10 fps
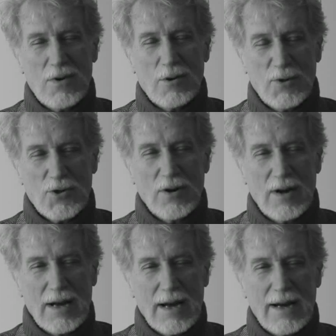
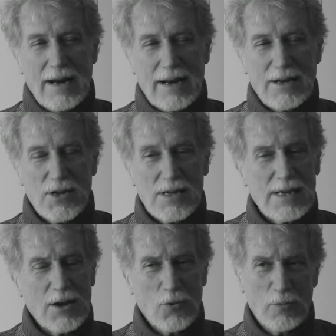incominciò a, a
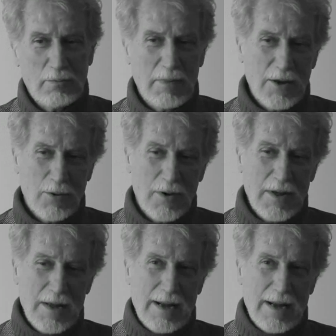recensire mio,